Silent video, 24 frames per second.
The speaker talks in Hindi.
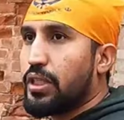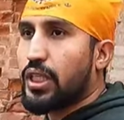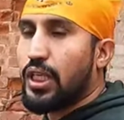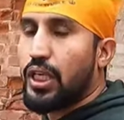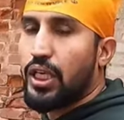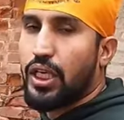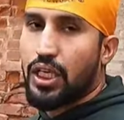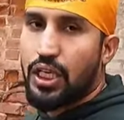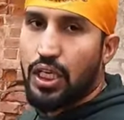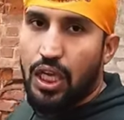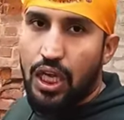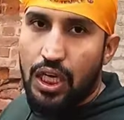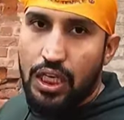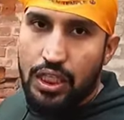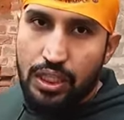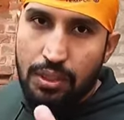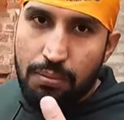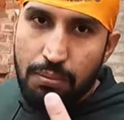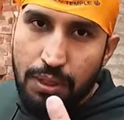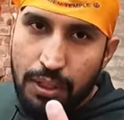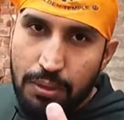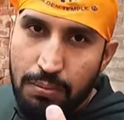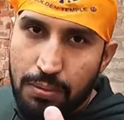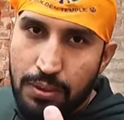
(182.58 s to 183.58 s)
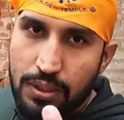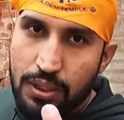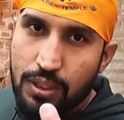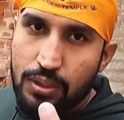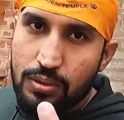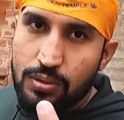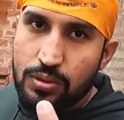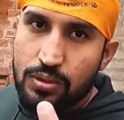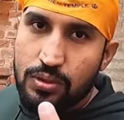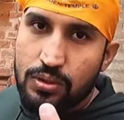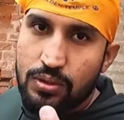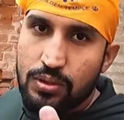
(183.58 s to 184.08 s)
बेटा एक लाख की बात
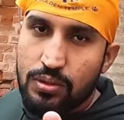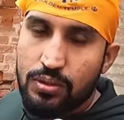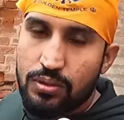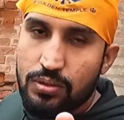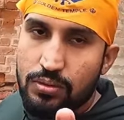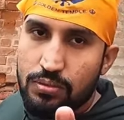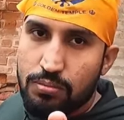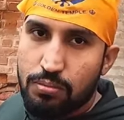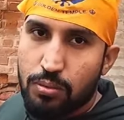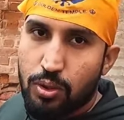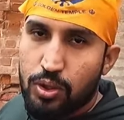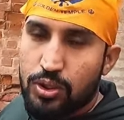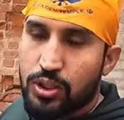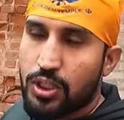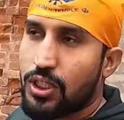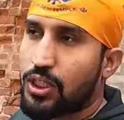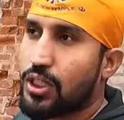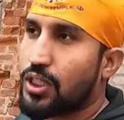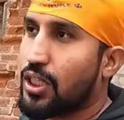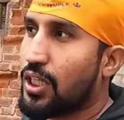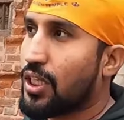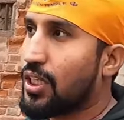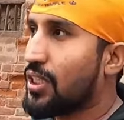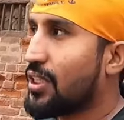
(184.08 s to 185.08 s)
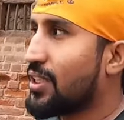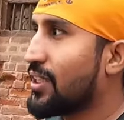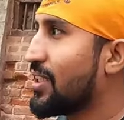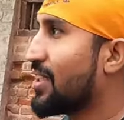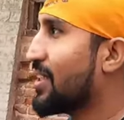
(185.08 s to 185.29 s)
बताऊं भोचक्का हो